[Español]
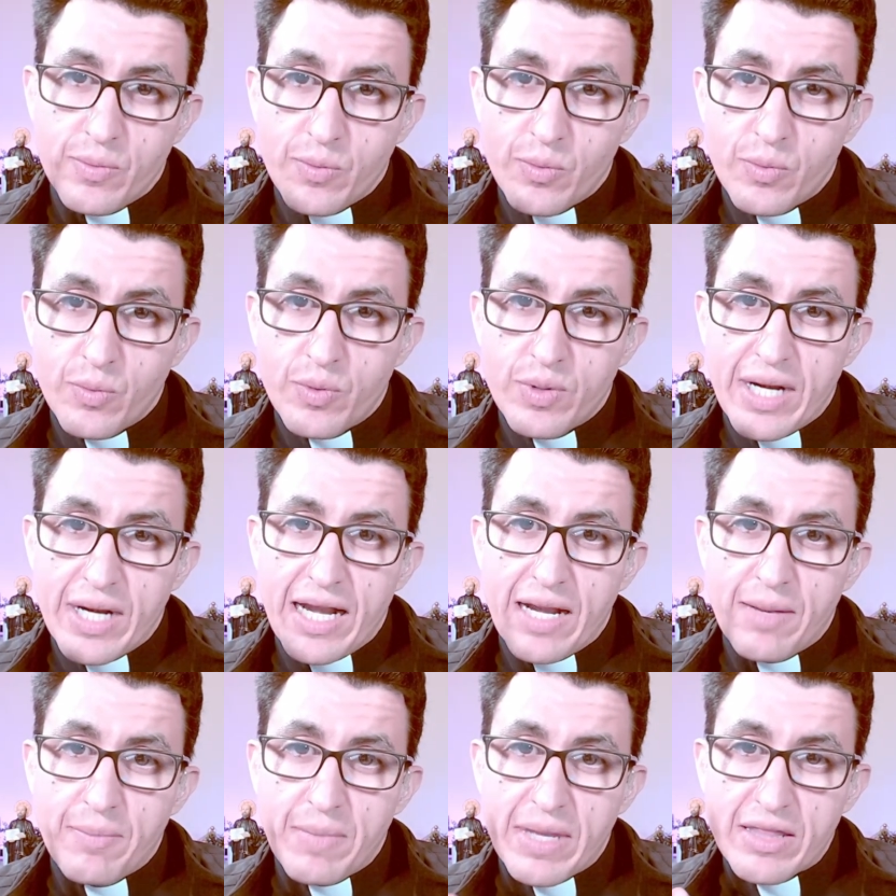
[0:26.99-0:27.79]
un
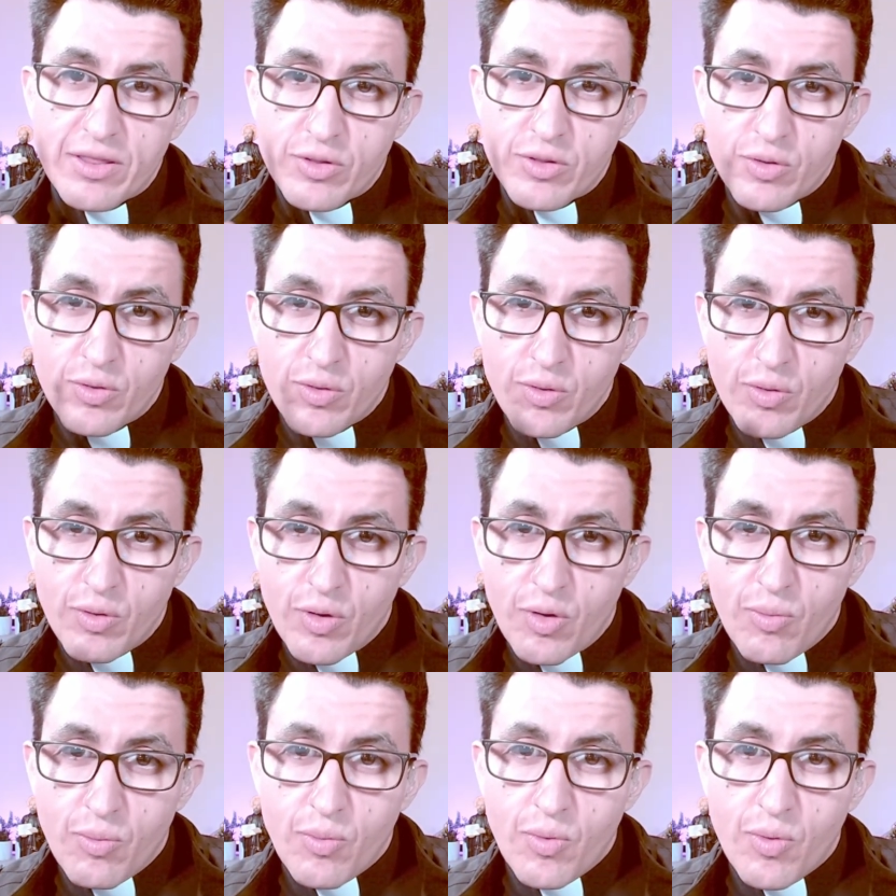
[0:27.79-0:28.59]
elemento
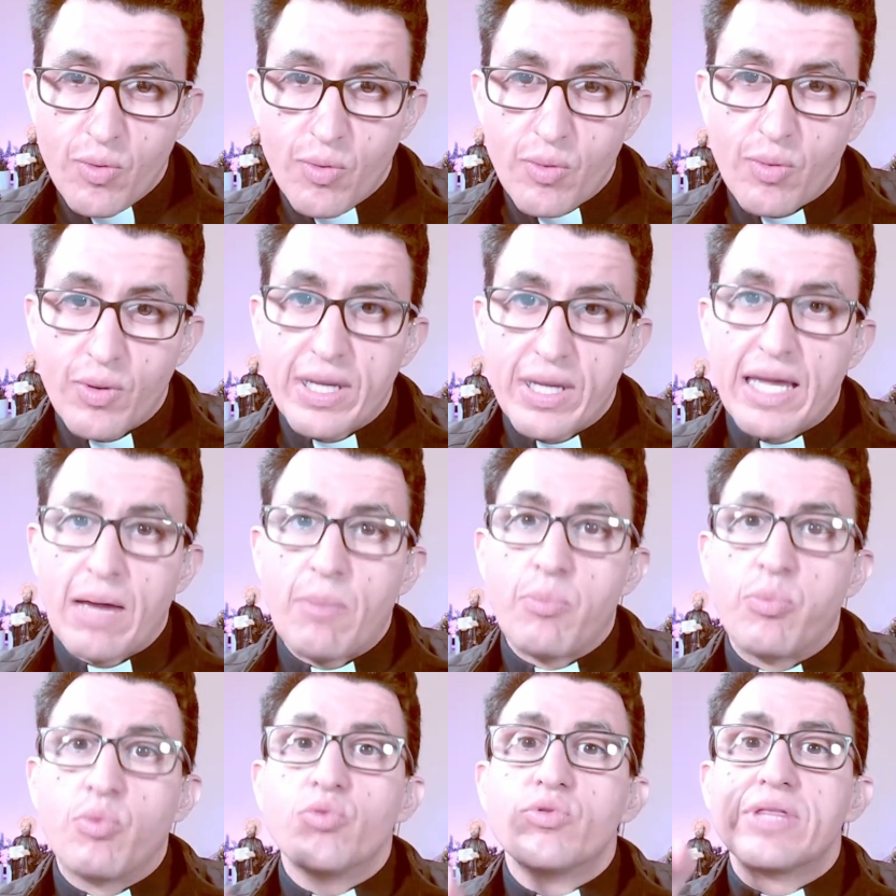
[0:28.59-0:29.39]
como que
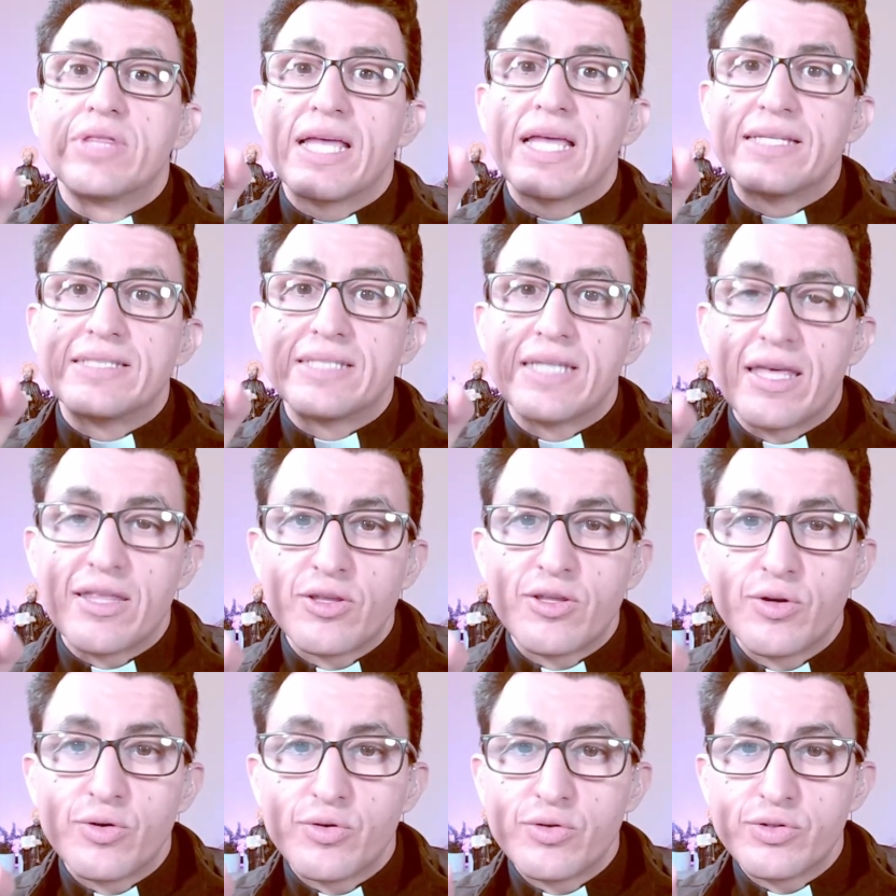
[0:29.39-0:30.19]
apunta hacia
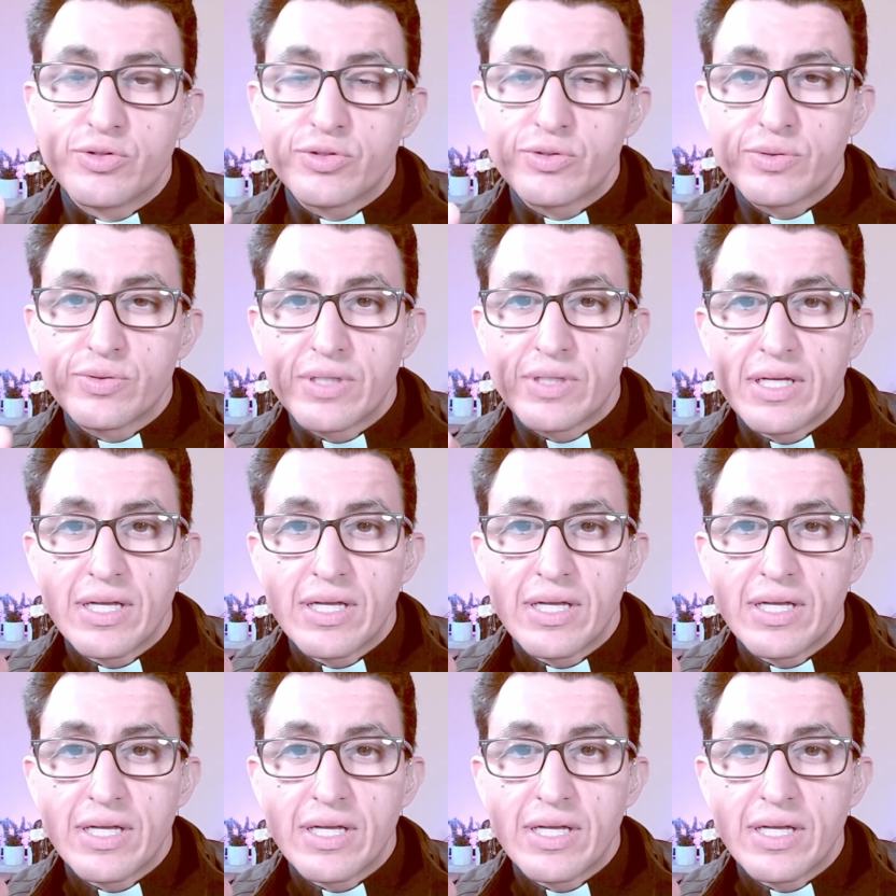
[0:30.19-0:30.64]
Dios,